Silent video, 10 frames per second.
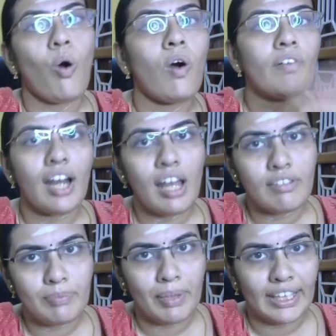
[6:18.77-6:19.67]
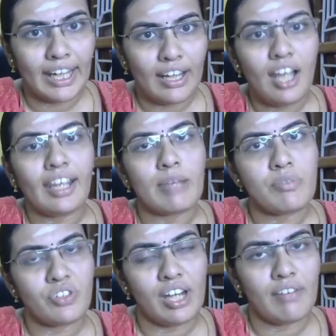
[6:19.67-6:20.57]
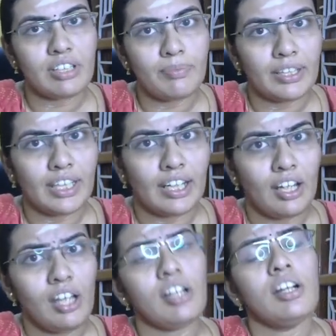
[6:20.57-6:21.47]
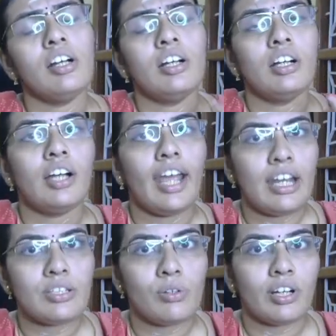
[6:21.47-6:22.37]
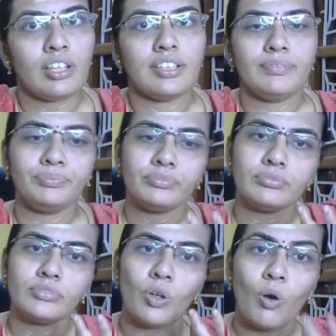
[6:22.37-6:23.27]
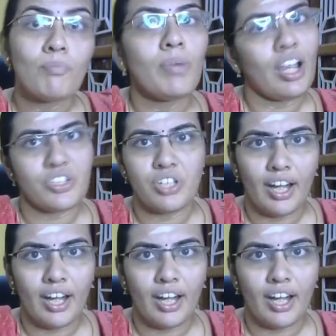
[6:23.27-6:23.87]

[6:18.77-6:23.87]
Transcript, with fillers: ஓவராலாக வந்து பார்த்தீங்கன்னா கெமிஸ்ட்ரியில் வந்து பார்த்தீங்கன்னா என்ன சொல்கிறது ரொம்ப கஷ்டம்